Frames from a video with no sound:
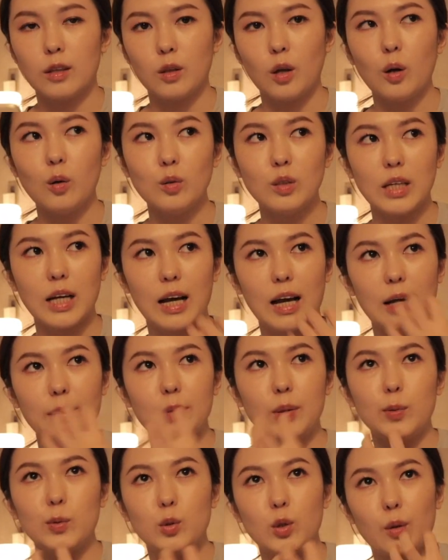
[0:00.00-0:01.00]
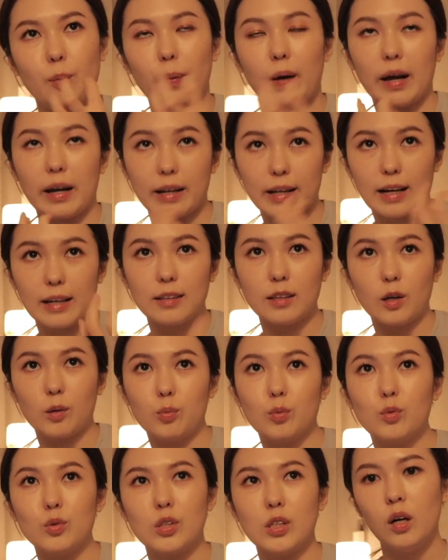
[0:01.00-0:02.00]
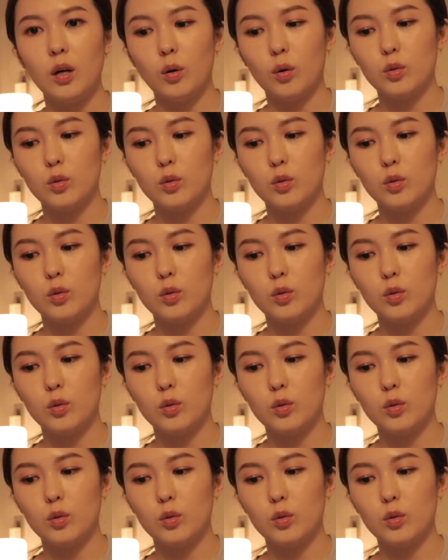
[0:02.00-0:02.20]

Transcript: 通常他们嘴巴干到不行，